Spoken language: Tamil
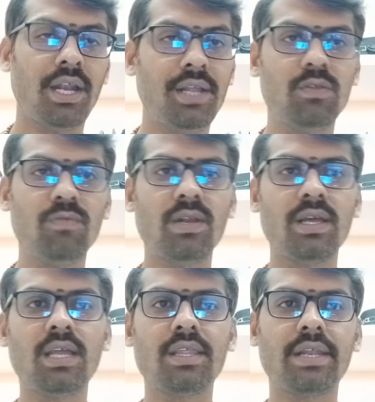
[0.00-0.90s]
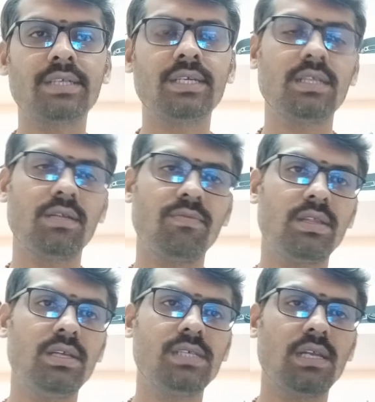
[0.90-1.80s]
அனைத்தும் விலகி அந்த நட்சத்திரம்
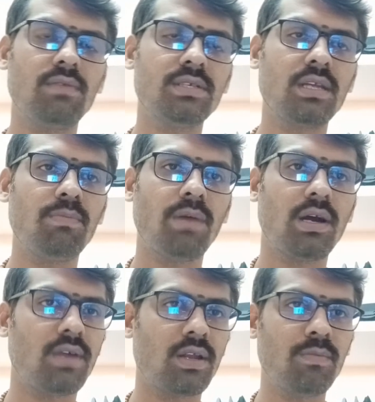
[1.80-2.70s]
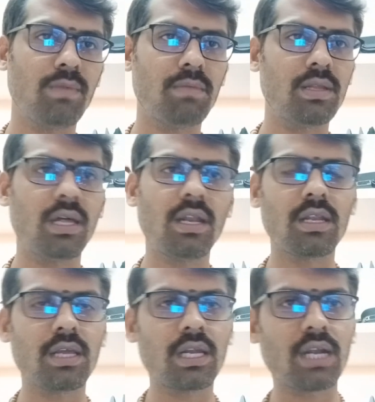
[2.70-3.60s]
வந்து செல்வ செழிப்பாக வளரும் என்பது தான்
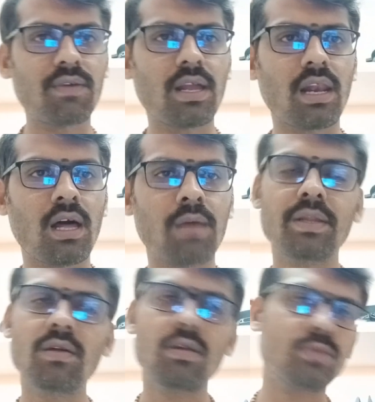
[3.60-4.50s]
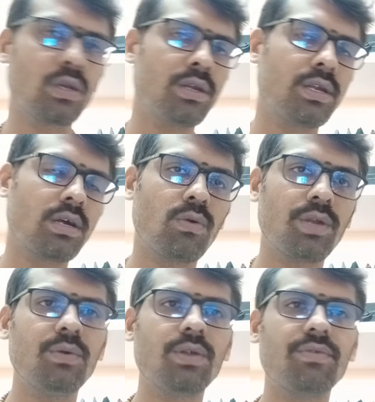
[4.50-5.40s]
நான் ஏற்கனவே எல்லா பதிவிலும் சொல்லிகிட்டு
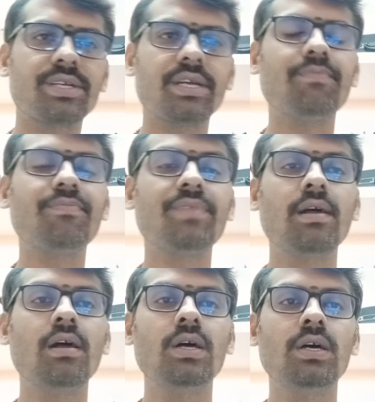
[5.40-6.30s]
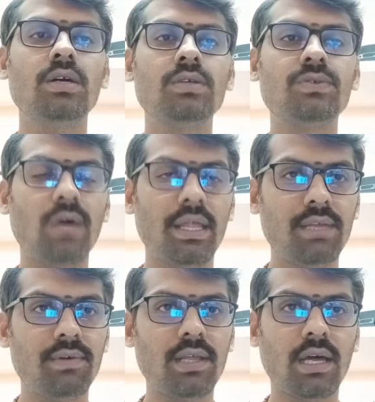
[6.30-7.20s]
இருக்கக்கூடிய ஒரு விஷயம் ஸோ அந்த
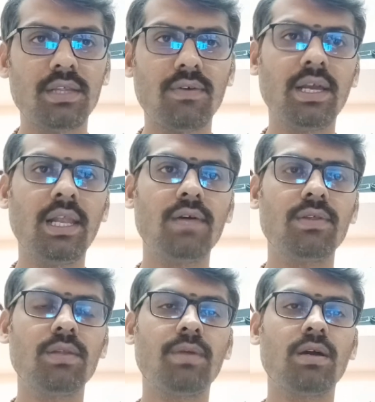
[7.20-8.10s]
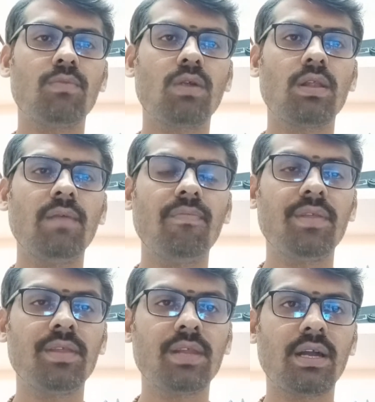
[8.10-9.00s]
வகை அந்த வகையில் வந்து பார்க்கும் பொழுது
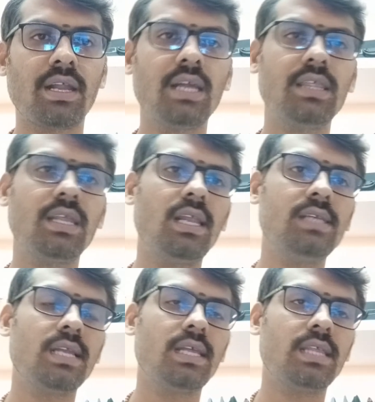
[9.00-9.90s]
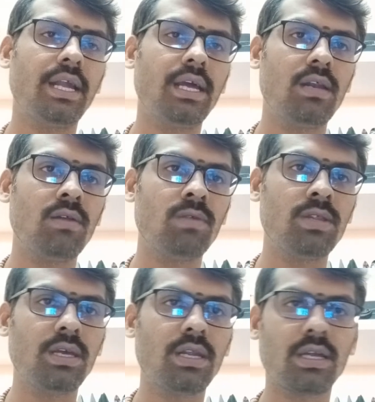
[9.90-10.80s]
இந்த கிரகத்தால் சில தடைகள்
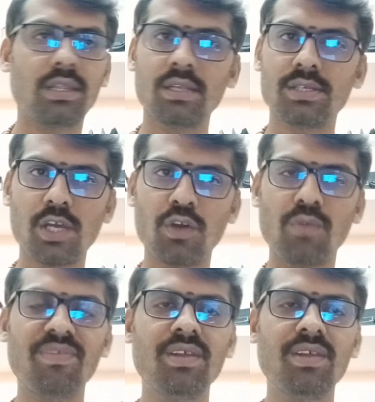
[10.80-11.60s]
வந்து இருக்கத்தான் செய்யும்